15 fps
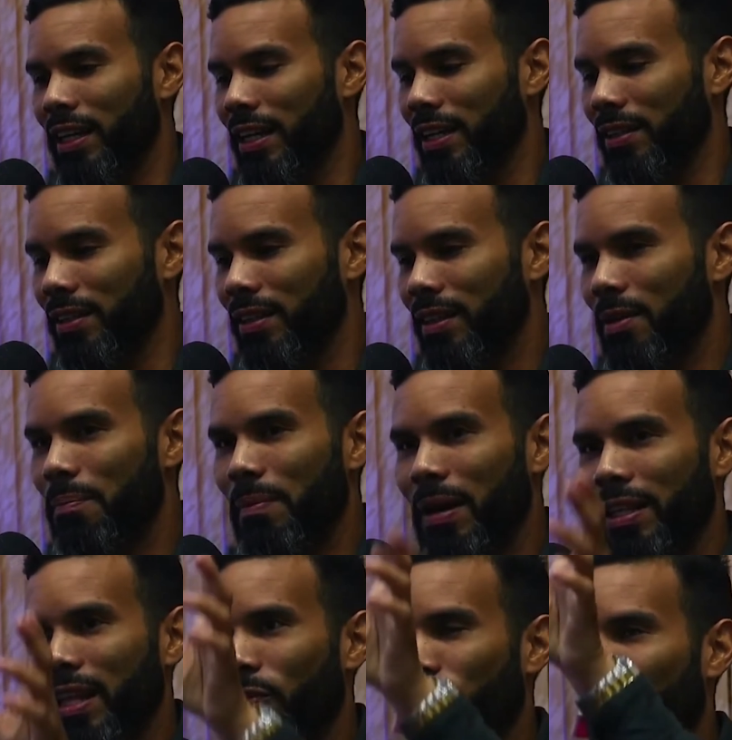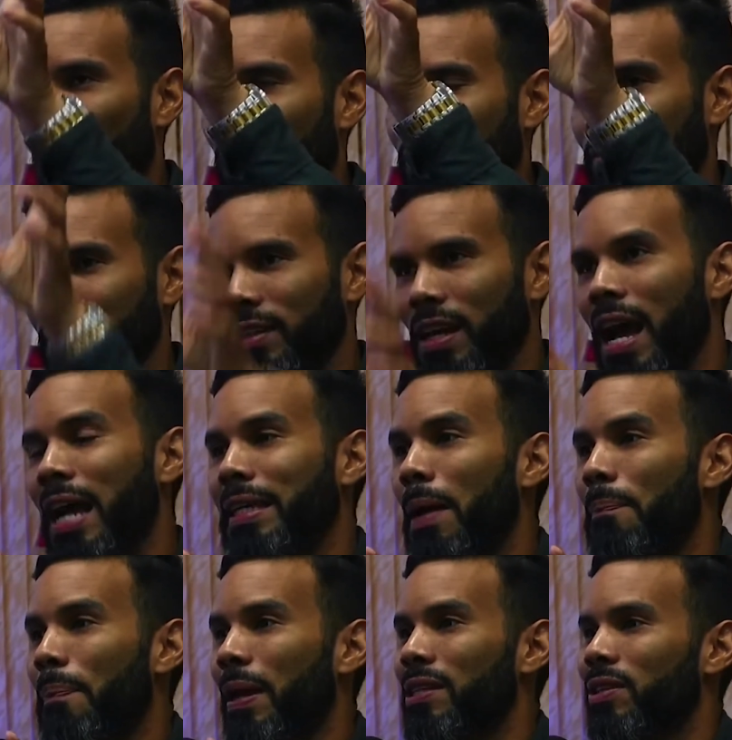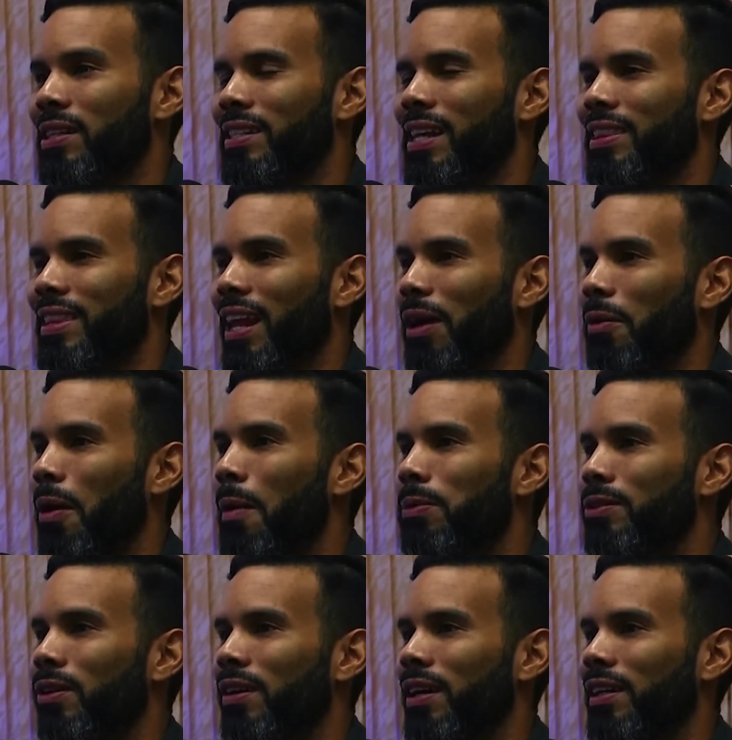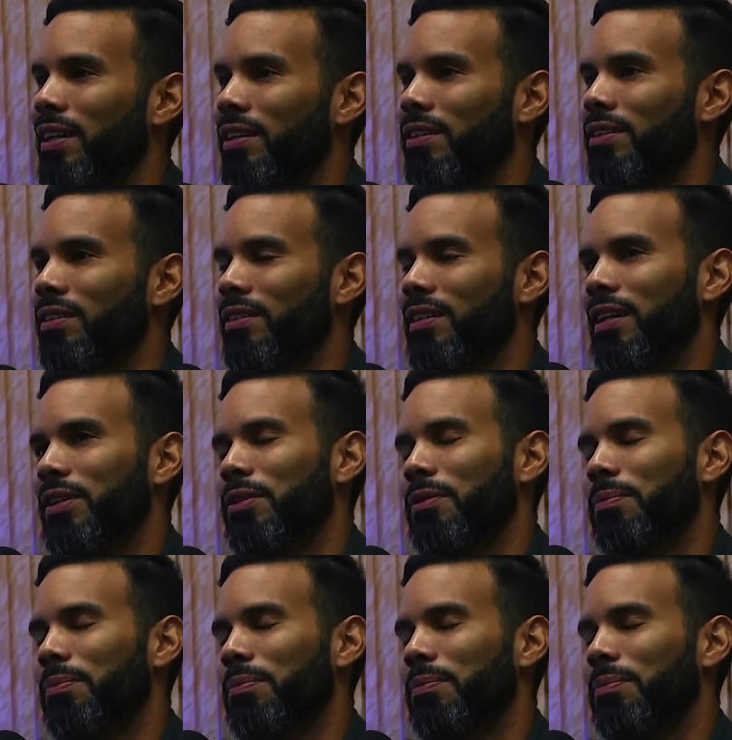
a galera manda a foto. Aqui apareceu essa tela, qual botão eu clico? Aí